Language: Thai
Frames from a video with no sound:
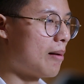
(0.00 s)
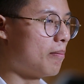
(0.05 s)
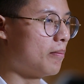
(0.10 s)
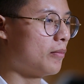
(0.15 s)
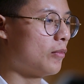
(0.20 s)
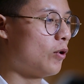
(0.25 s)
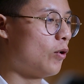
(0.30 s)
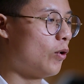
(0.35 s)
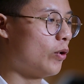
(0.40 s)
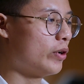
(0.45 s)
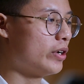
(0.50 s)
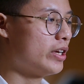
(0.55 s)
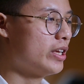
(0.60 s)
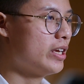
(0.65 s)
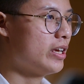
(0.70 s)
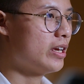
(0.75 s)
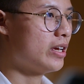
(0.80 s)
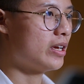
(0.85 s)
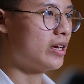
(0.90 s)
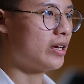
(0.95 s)
กับคน
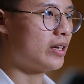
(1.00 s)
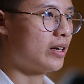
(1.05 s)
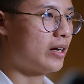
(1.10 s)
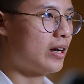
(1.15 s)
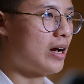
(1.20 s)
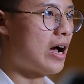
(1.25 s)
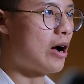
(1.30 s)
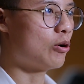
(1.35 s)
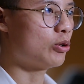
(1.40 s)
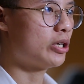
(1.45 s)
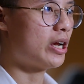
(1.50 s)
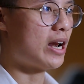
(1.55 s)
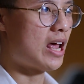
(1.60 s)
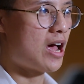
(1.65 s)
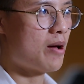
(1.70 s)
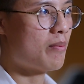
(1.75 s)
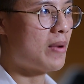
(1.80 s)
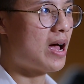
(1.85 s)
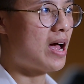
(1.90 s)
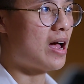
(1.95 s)
ที่เขาช
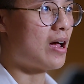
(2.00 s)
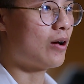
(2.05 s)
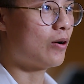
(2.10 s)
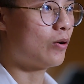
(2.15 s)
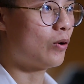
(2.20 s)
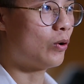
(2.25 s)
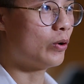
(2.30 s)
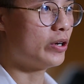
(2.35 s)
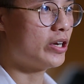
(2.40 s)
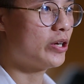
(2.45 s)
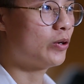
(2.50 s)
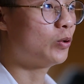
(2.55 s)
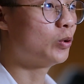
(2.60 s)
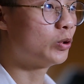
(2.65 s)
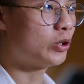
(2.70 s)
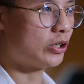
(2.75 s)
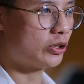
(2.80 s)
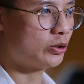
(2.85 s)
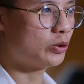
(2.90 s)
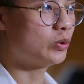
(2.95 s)
นะมา คนที่
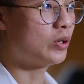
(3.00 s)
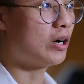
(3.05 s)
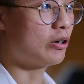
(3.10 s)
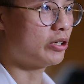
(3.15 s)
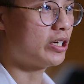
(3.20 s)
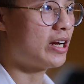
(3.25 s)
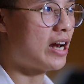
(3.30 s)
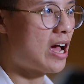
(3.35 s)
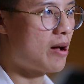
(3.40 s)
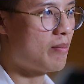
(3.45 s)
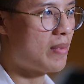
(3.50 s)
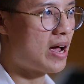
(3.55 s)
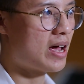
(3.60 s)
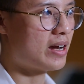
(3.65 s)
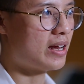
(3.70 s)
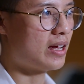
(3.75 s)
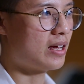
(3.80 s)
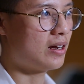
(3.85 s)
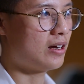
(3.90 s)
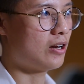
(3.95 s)
คู่ต่อสู้เขาชนะ
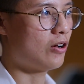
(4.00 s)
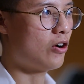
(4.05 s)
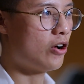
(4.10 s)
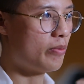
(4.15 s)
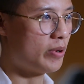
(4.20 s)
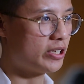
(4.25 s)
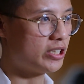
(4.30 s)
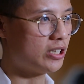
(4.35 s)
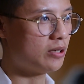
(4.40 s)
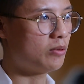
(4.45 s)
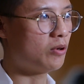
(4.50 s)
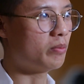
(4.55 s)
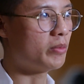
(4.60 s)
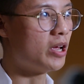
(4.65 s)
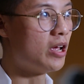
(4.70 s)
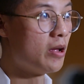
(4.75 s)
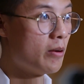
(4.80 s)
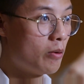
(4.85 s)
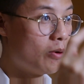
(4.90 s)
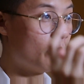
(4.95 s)
มาเนี่ยเราค่อยมาเจอผ
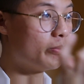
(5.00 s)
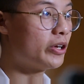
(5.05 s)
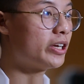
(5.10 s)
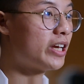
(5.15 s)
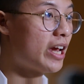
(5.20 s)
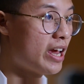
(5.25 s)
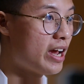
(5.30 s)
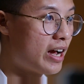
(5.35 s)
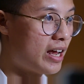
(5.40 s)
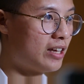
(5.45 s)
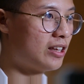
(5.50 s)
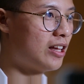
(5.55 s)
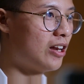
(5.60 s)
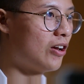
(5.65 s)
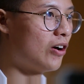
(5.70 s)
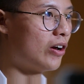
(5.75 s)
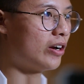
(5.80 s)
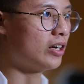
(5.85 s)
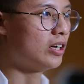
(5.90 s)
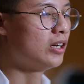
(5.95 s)
มผมจะใช้อย่างนั้น
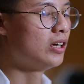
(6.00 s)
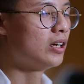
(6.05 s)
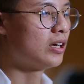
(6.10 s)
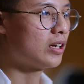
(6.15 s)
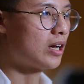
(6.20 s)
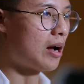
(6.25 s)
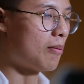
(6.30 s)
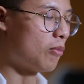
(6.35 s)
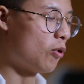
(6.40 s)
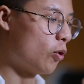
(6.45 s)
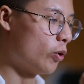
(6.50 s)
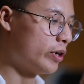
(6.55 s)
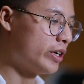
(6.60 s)
ตลอดกับ